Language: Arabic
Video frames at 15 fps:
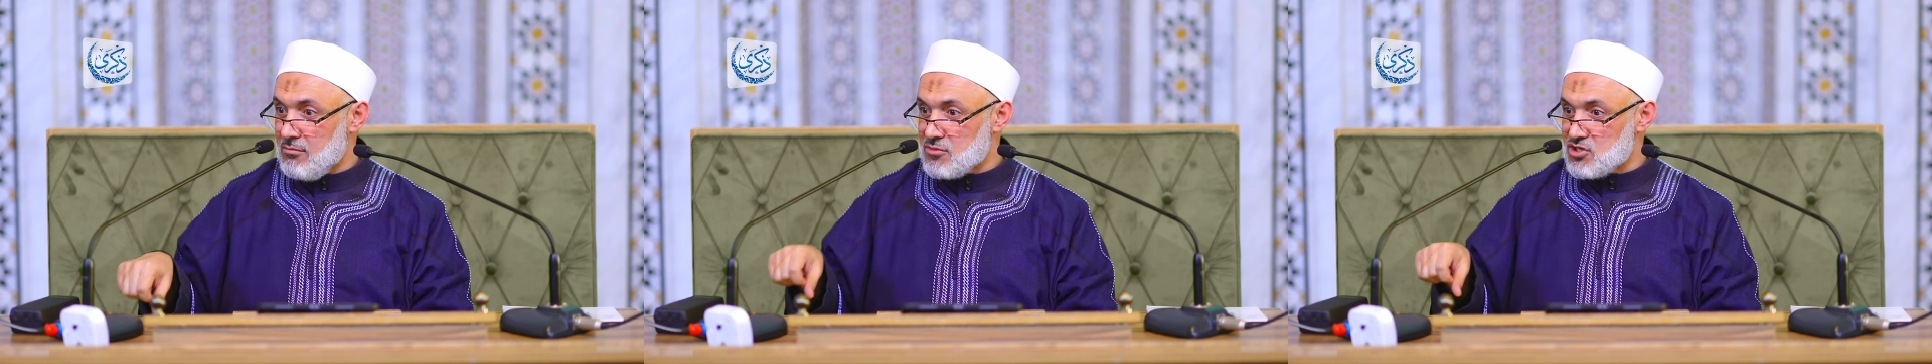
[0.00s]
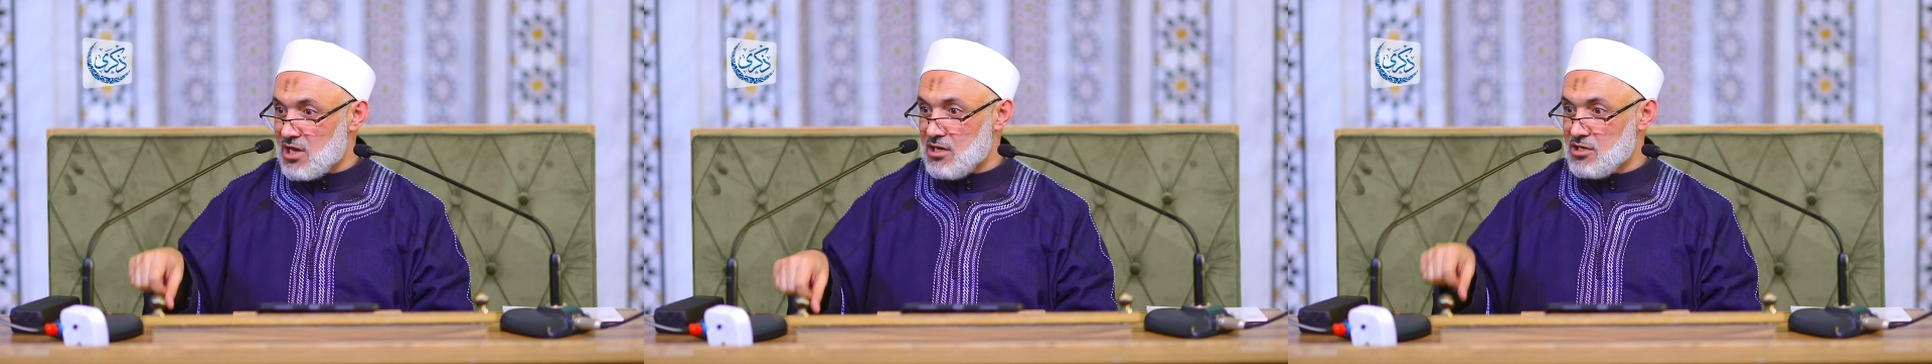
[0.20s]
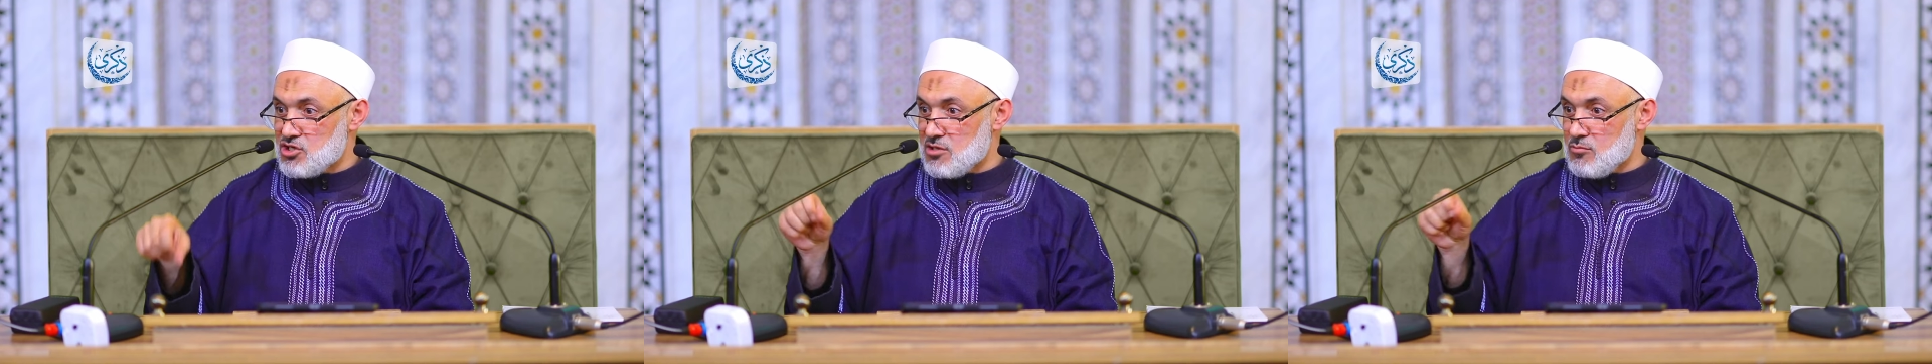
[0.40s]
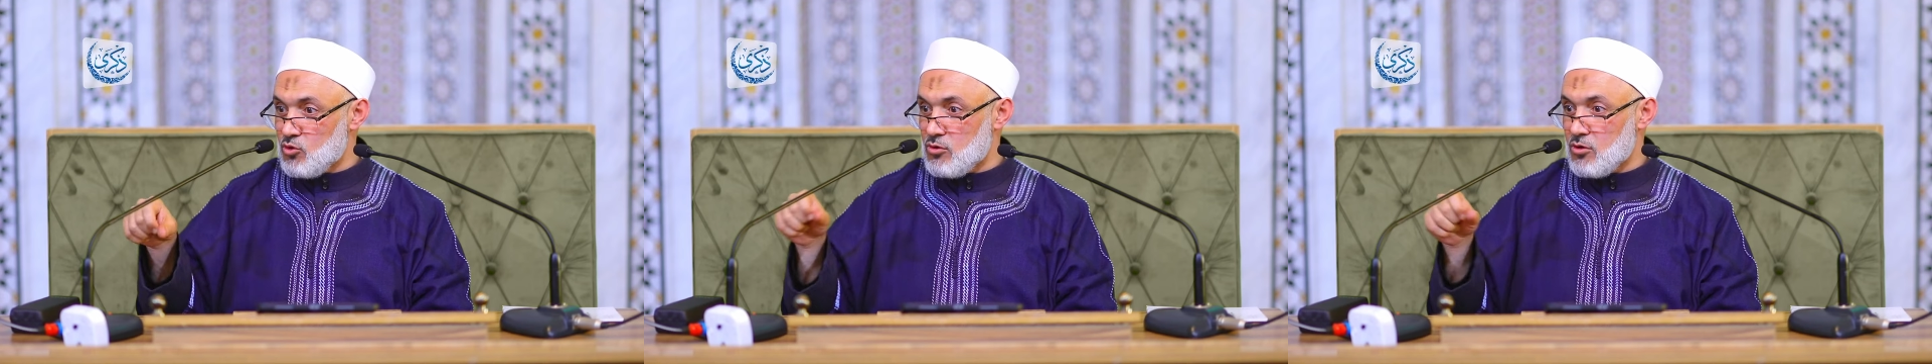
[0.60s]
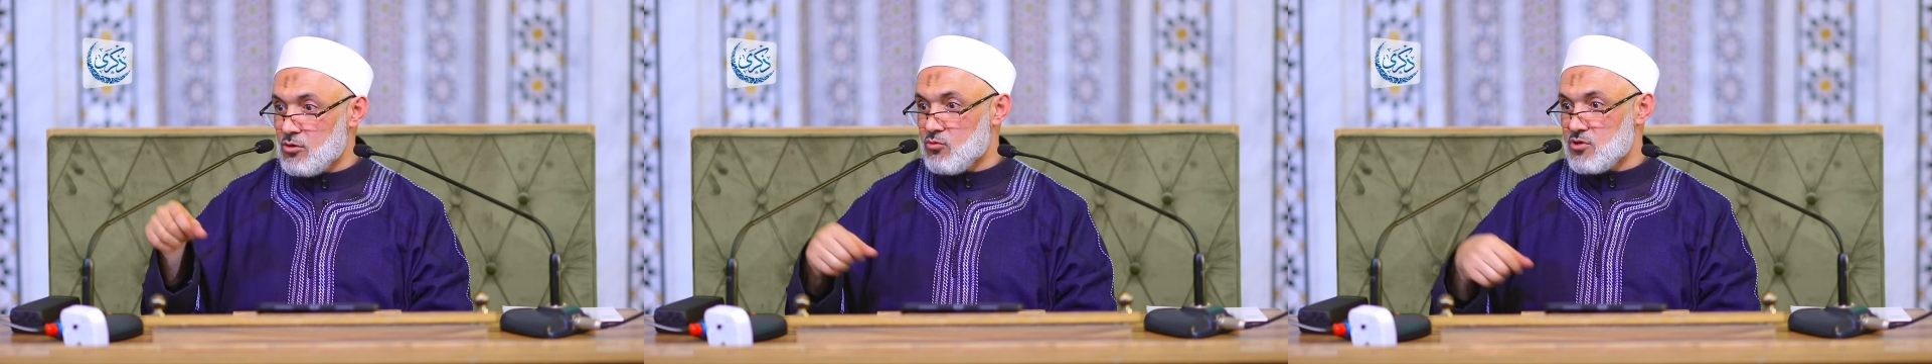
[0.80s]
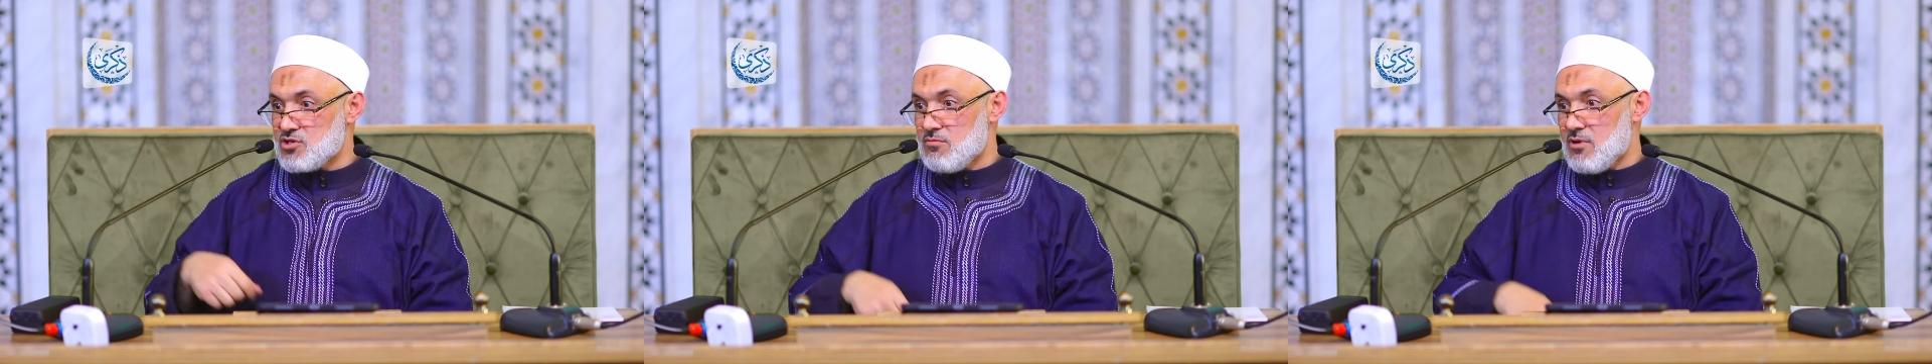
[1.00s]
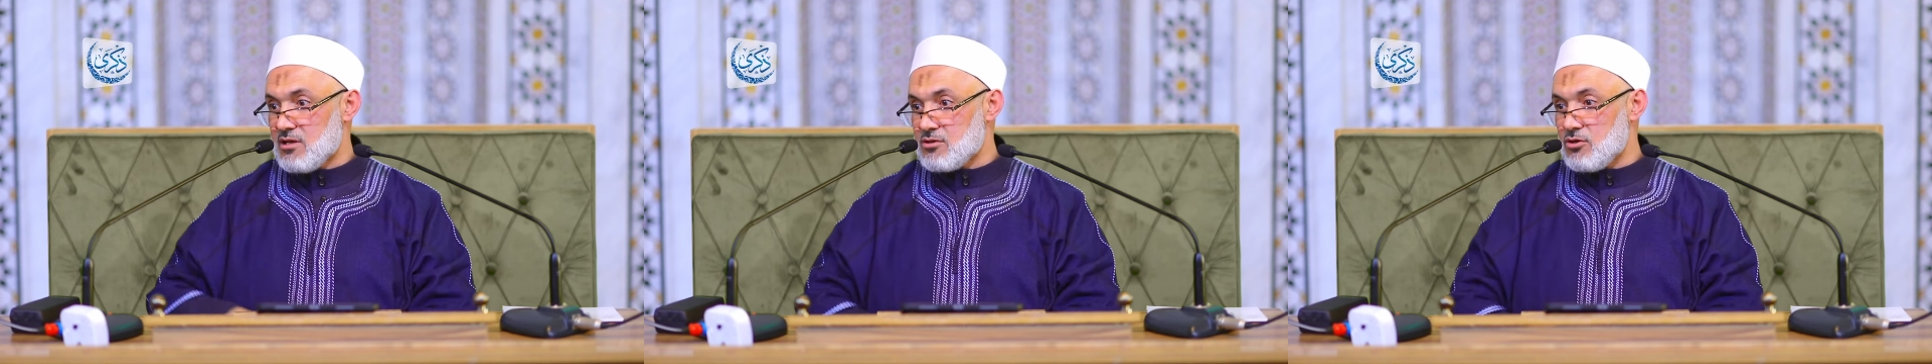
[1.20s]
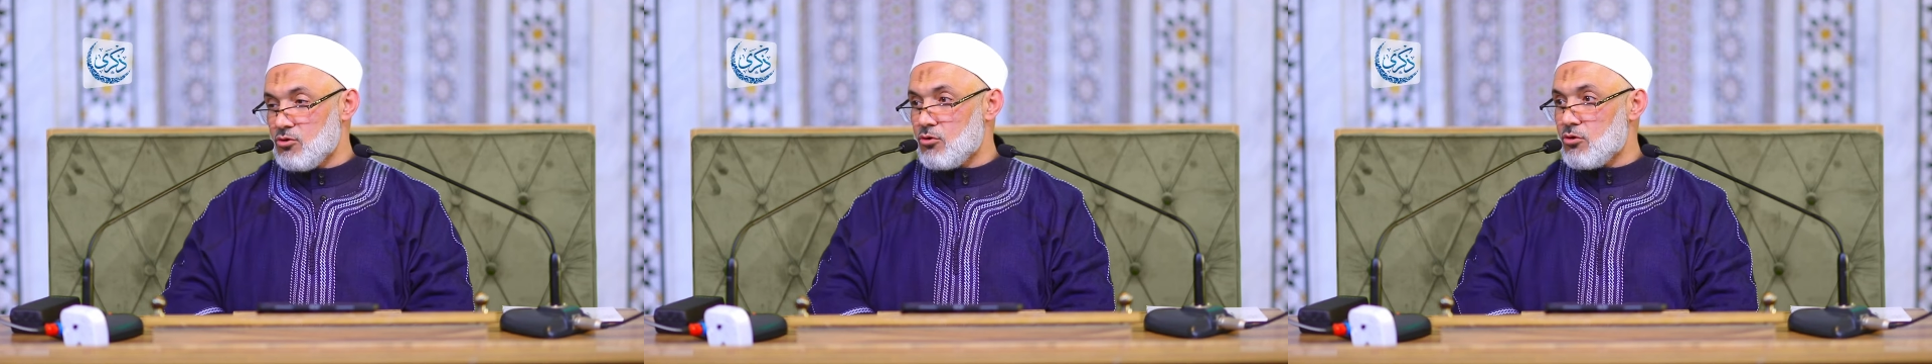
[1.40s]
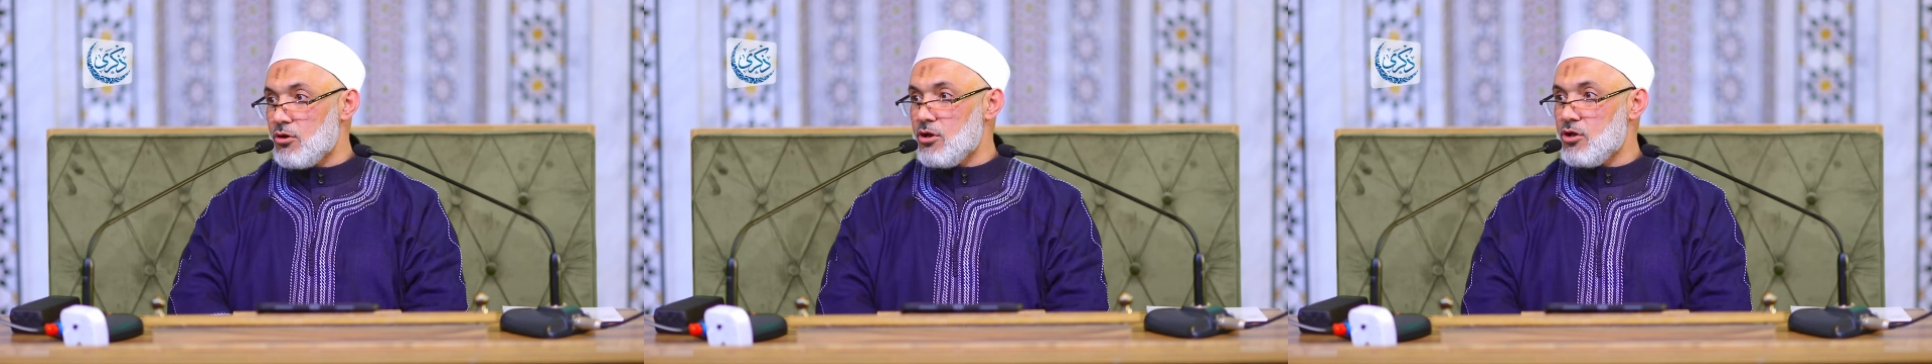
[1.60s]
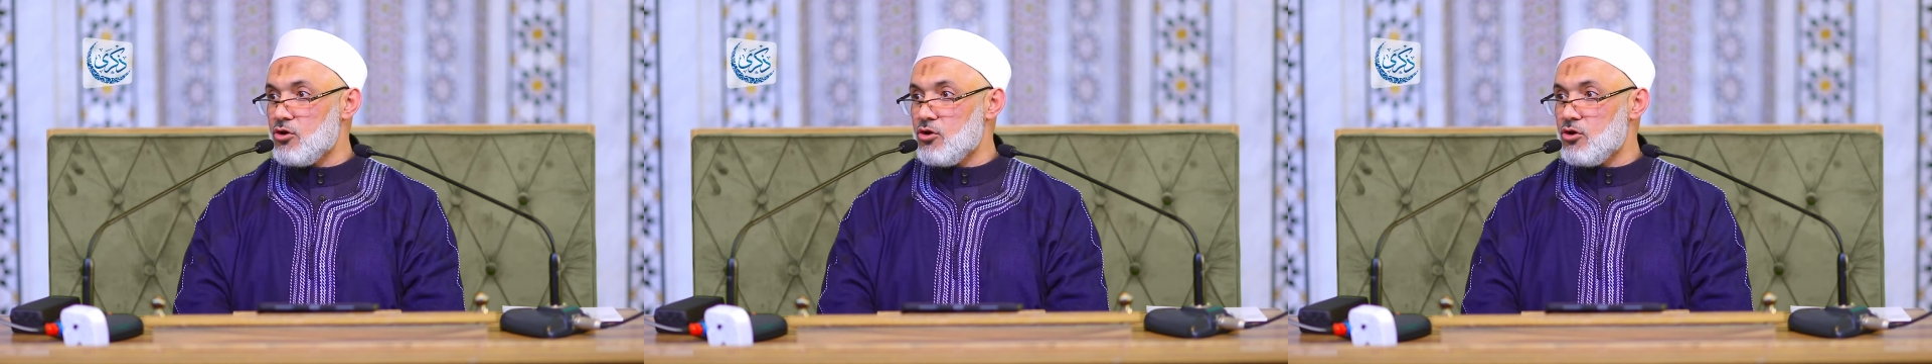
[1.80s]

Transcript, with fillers: مشان يجيبوا لهم الوجبات انه كل